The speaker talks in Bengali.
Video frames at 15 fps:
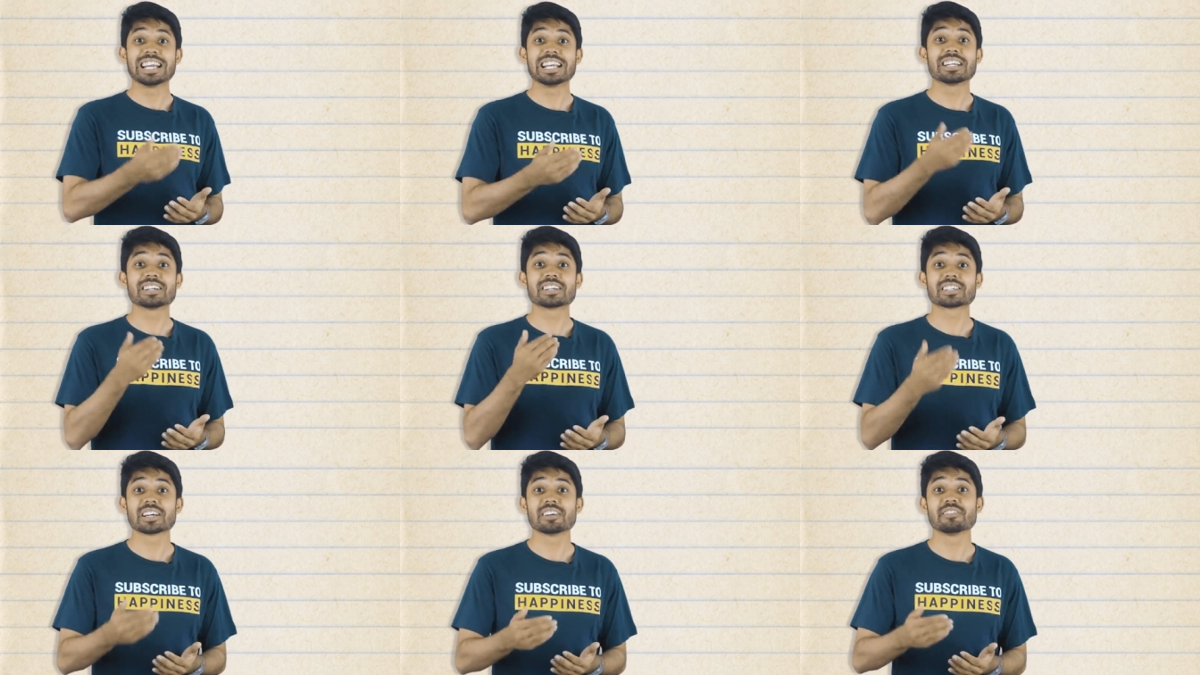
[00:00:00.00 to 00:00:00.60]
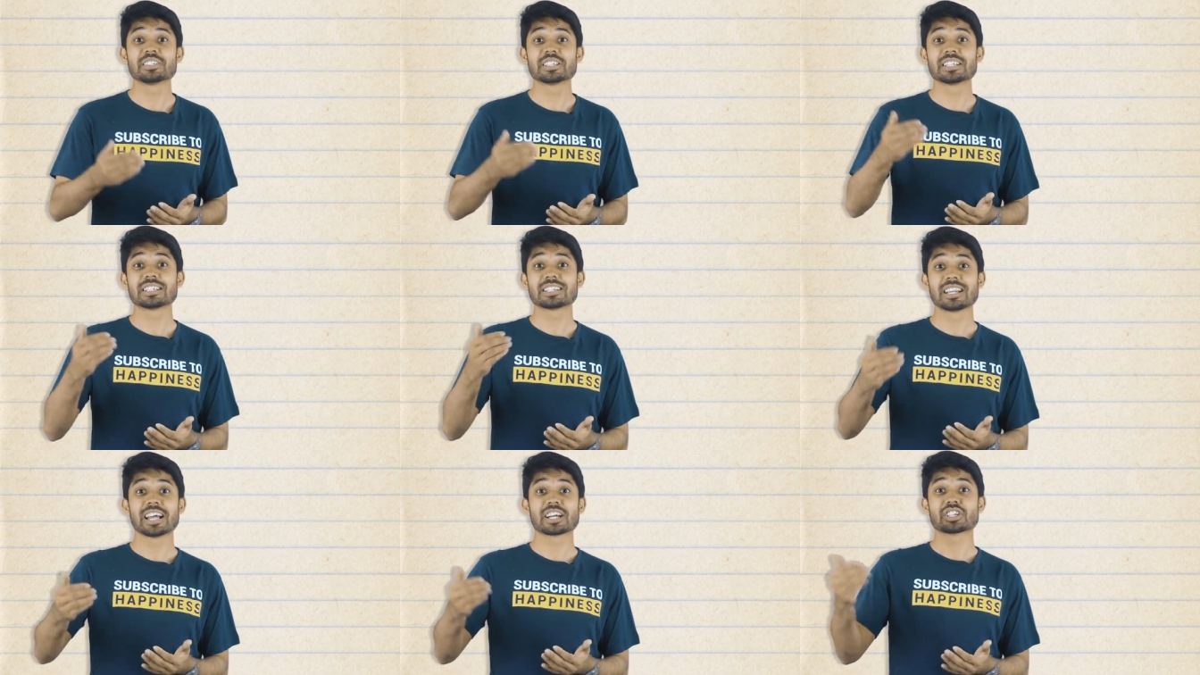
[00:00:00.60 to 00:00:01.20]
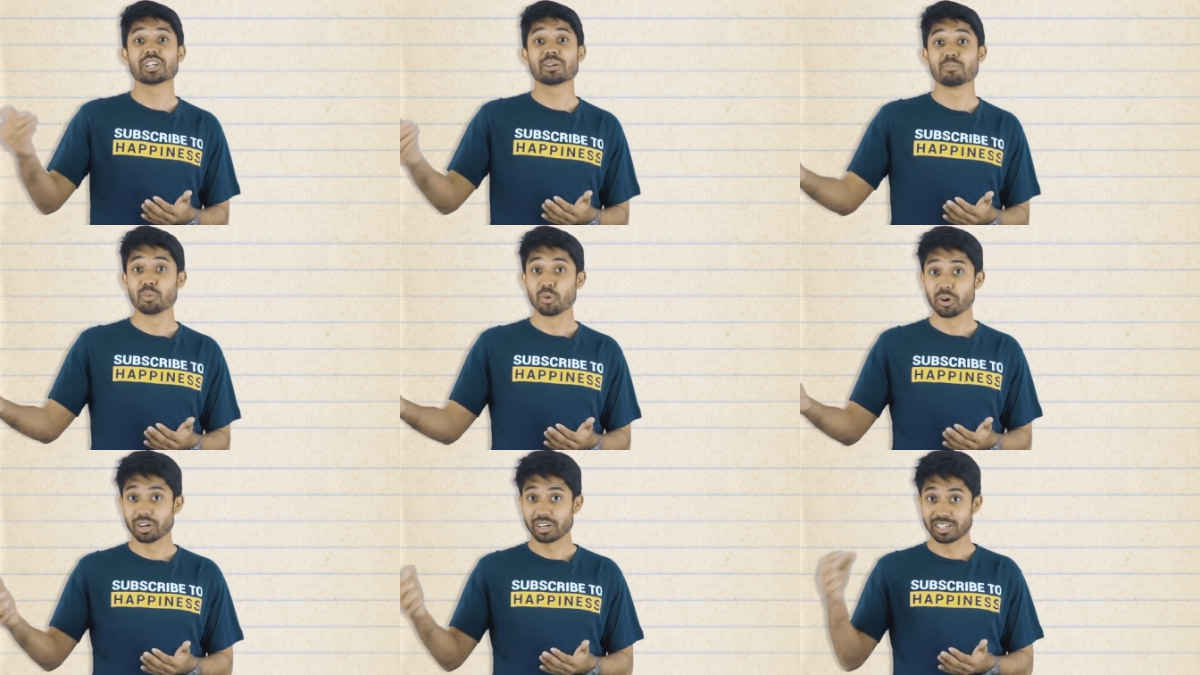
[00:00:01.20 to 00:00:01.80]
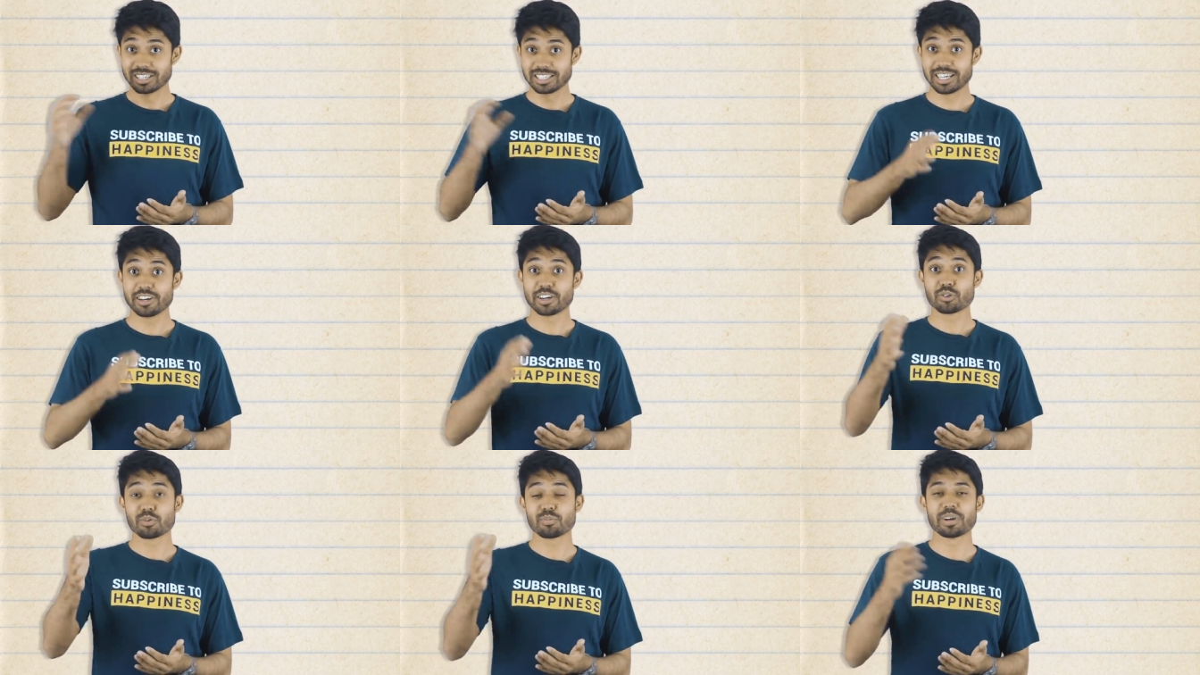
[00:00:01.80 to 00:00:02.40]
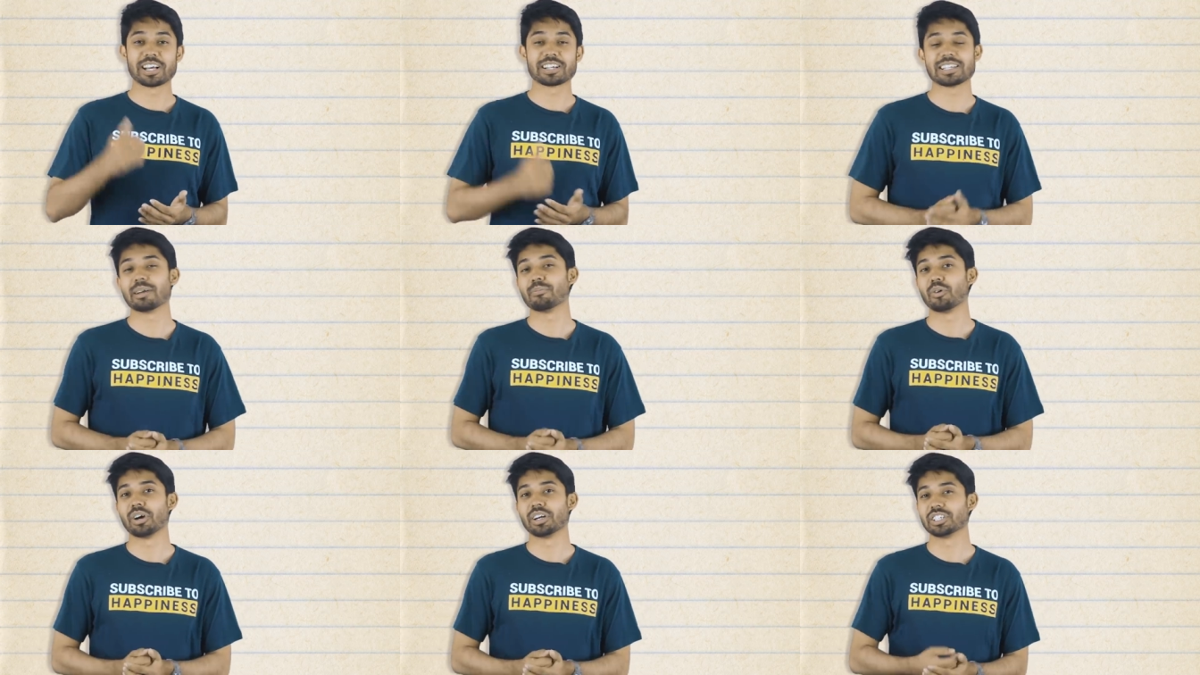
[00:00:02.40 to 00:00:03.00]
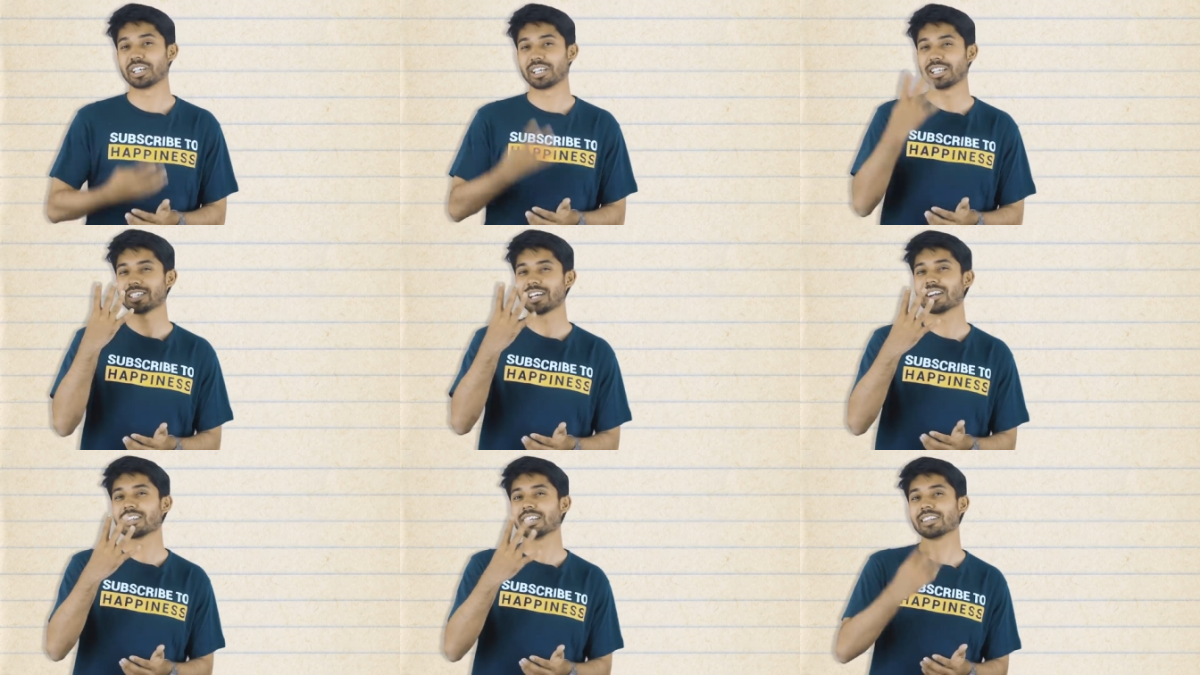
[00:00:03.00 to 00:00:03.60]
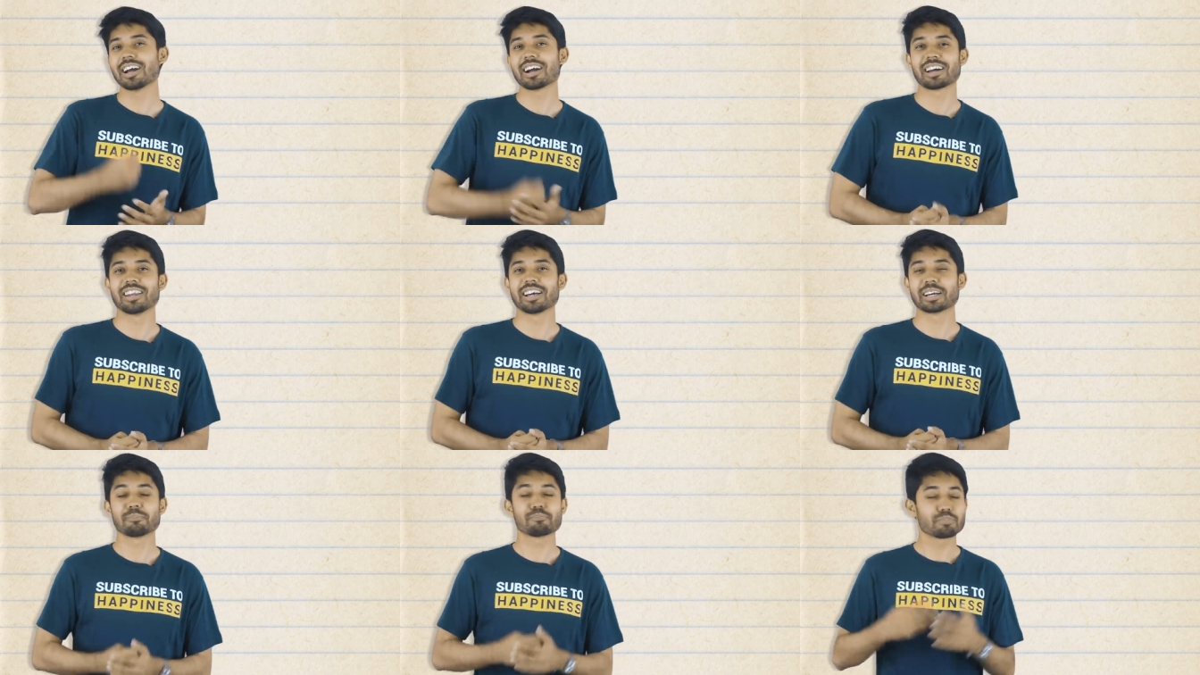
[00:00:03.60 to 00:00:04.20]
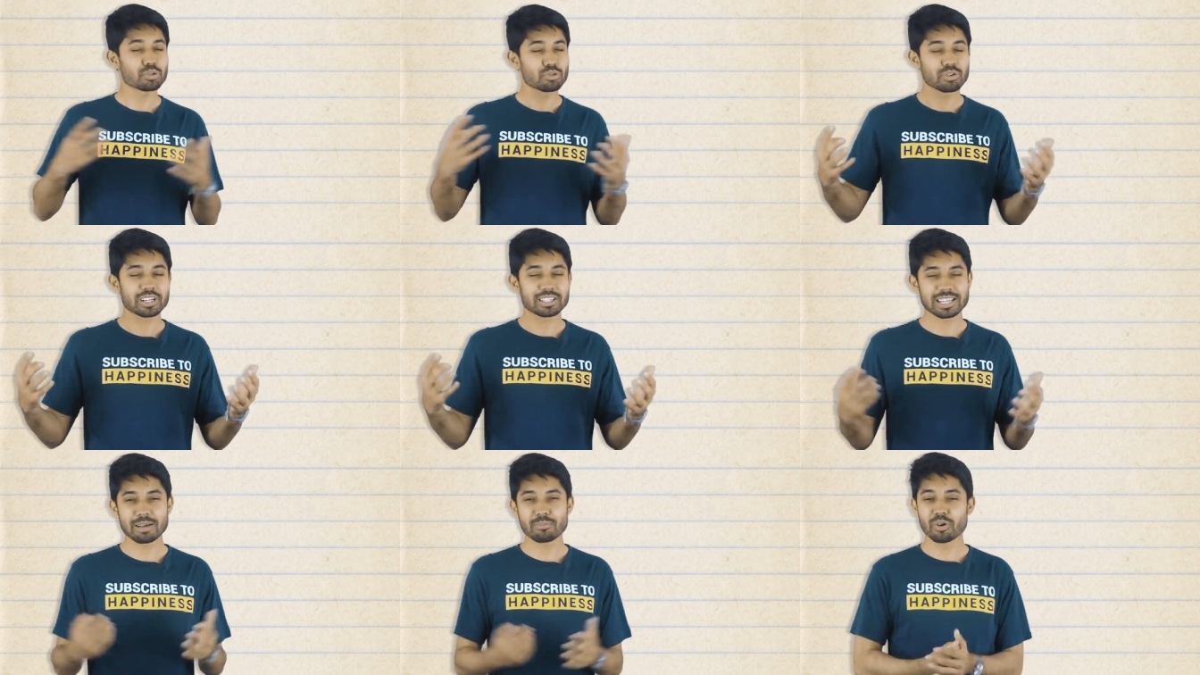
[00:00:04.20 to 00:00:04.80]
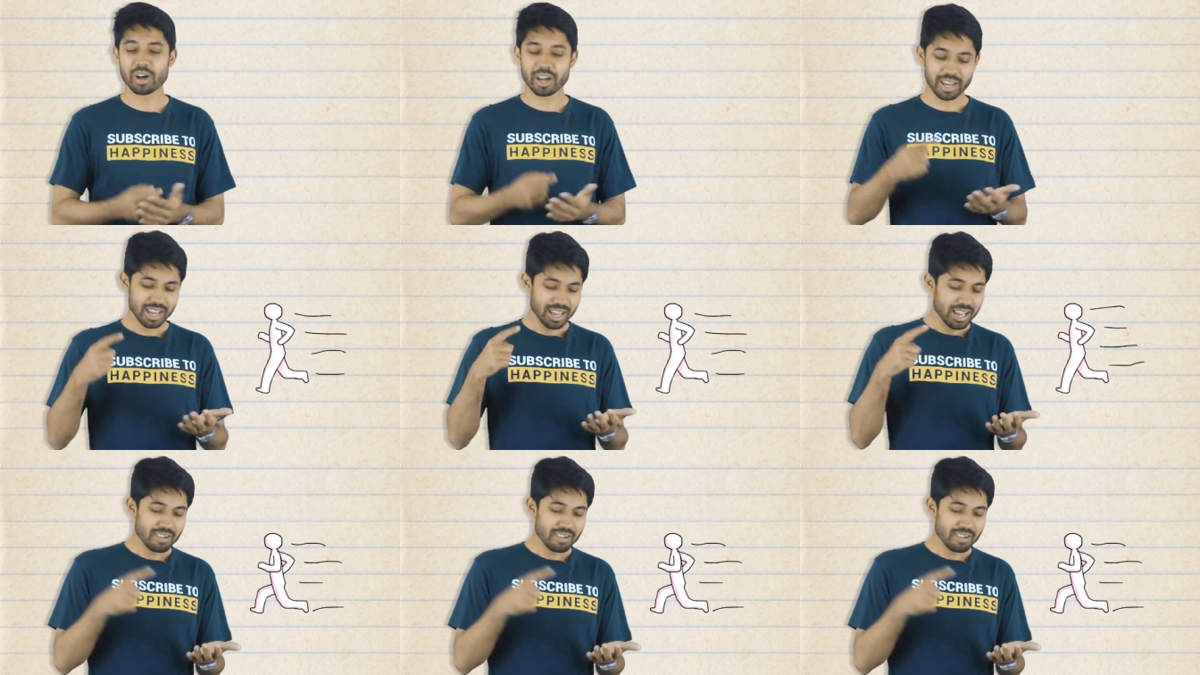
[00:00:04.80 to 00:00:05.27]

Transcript: ইন্টার সার্ভিসেস সিলেকশন বোর্ড যে রিক্রুটমেন্ট এক্সাম হয় সেখানে চার দিন থাকা লাগে প্রচুর এক্সাম হয়